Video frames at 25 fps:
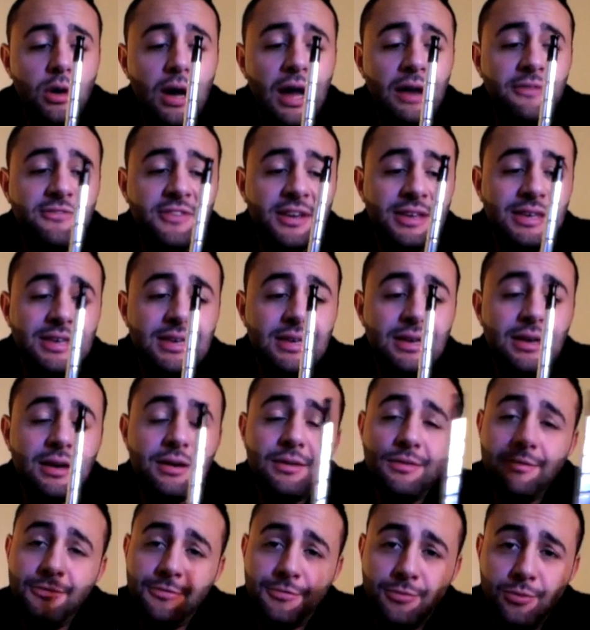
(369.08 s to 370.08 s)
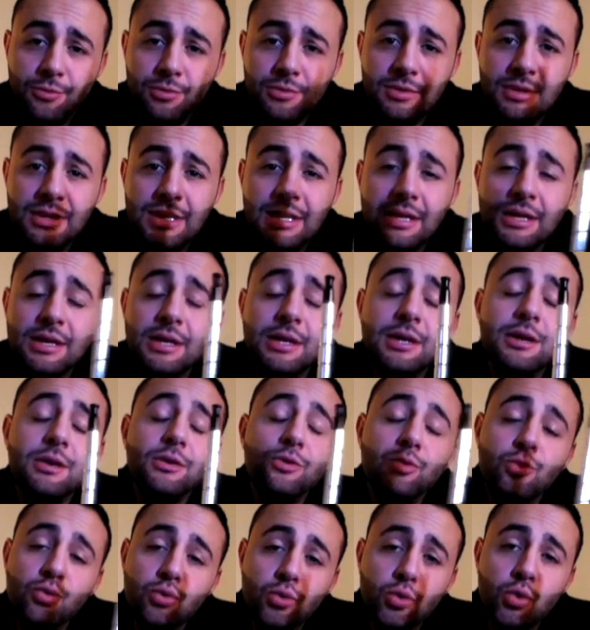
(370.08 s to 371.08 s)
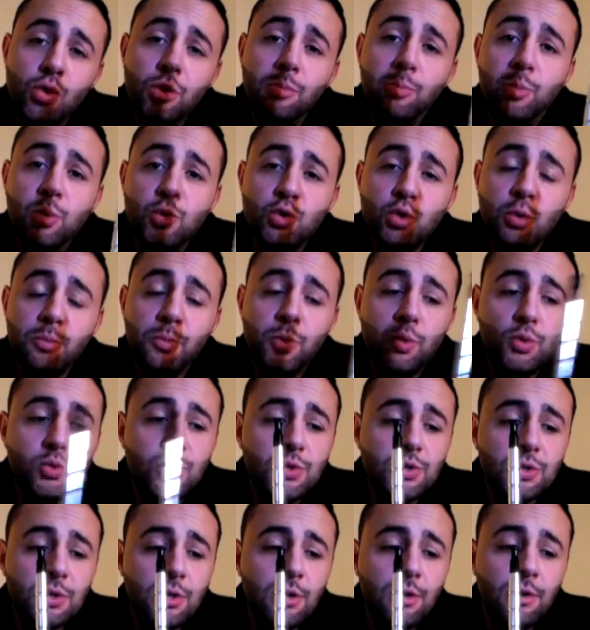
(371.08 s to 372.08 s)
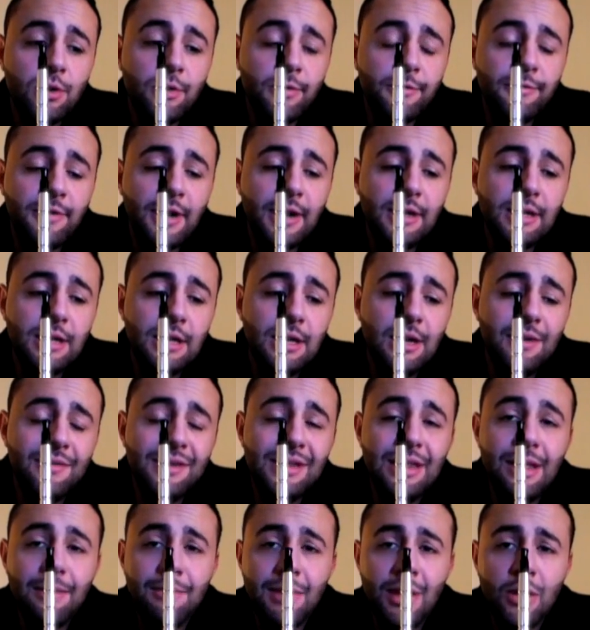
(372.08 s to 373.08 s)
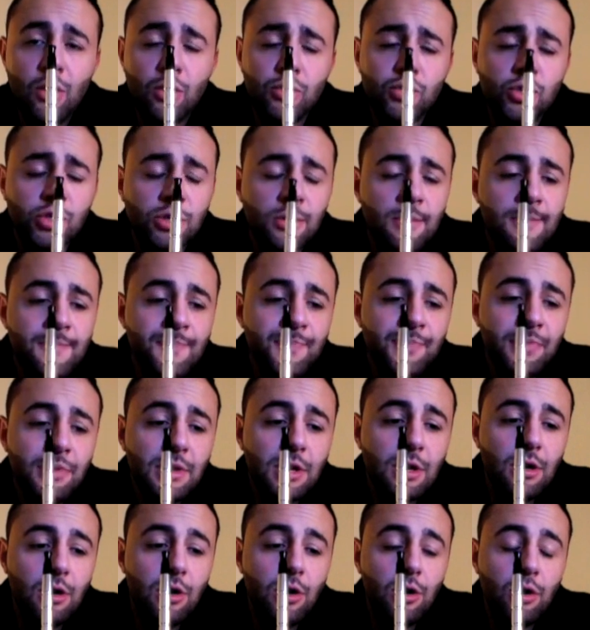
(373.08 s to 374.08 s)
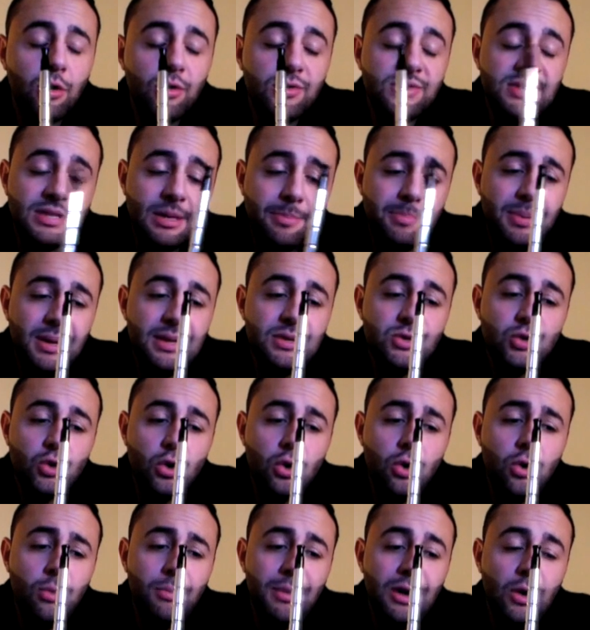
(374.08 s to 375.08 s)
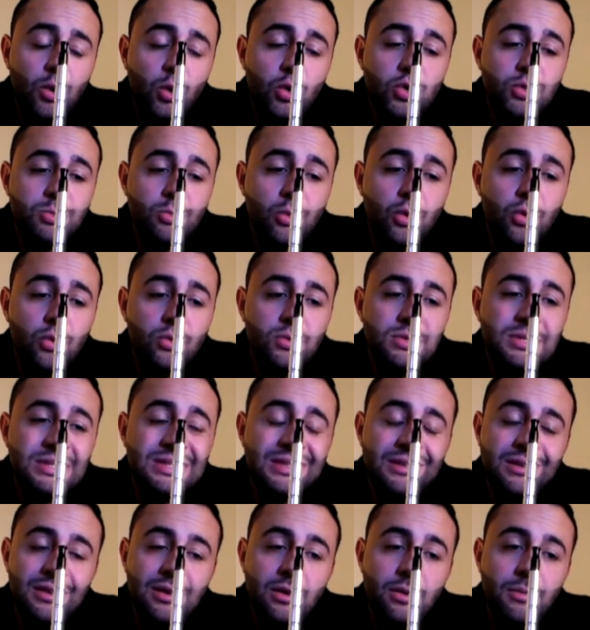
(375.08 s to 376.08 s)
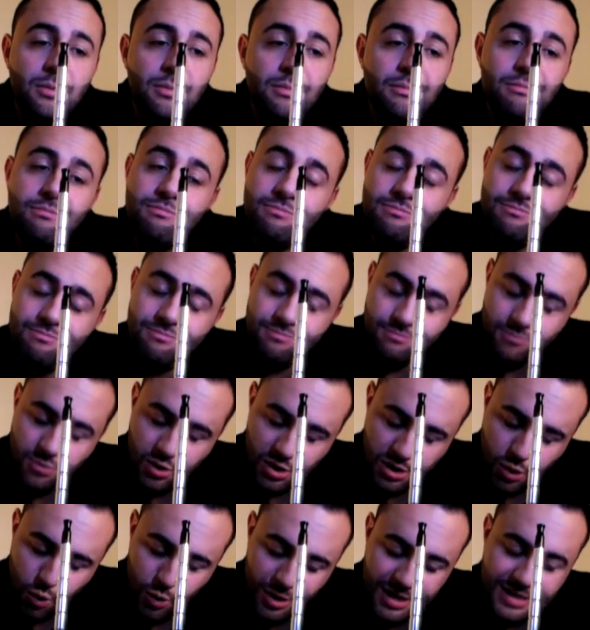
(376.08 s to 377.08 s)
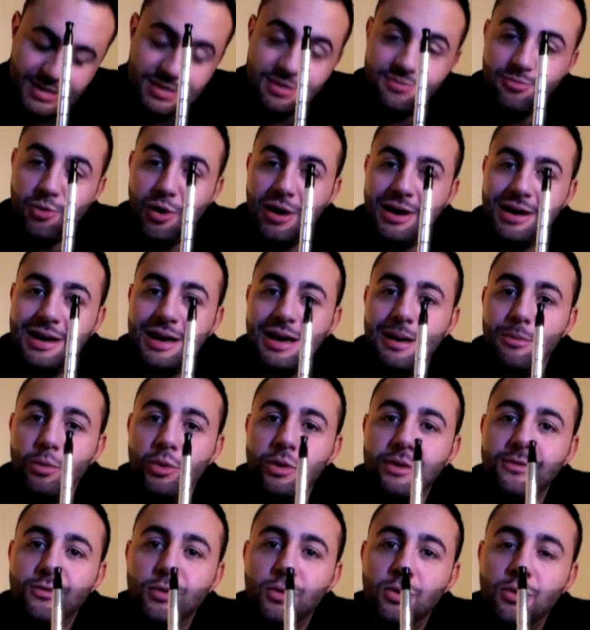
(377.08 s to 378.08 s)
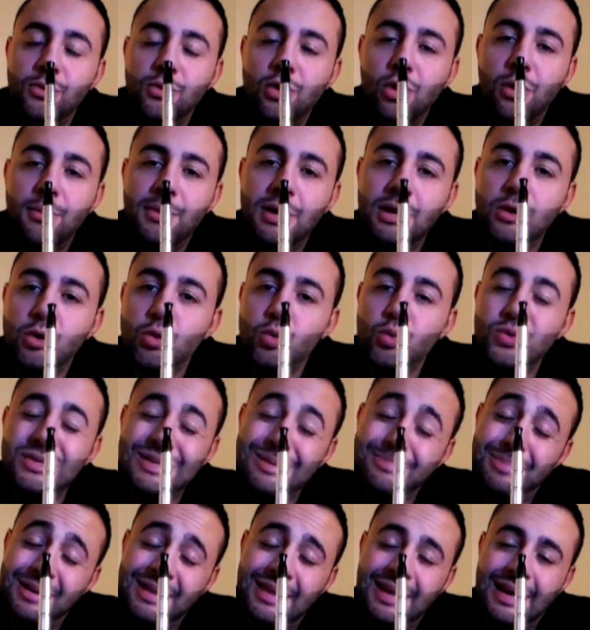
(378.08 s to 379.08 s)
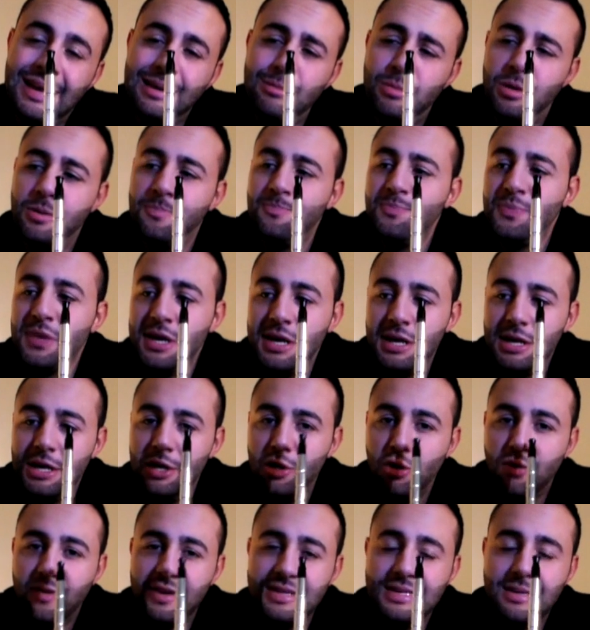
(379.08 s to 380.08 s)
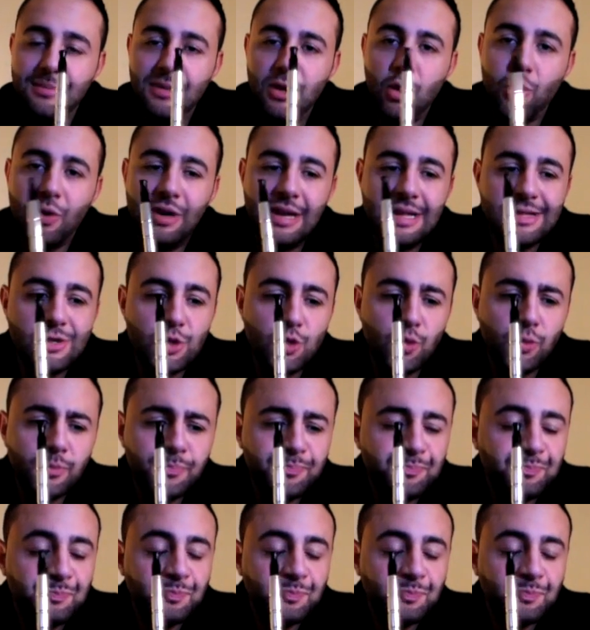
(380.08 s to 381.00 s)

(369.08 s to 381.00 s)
Alpha Kir font des goûts de plus en plus variés avec des mélanges, euh, c'est plaisant, malheureusement c'est relativement agréable au niveau de l'odeur et le goût c'est pas terrible. Il devrait s'améliorer là-dessus.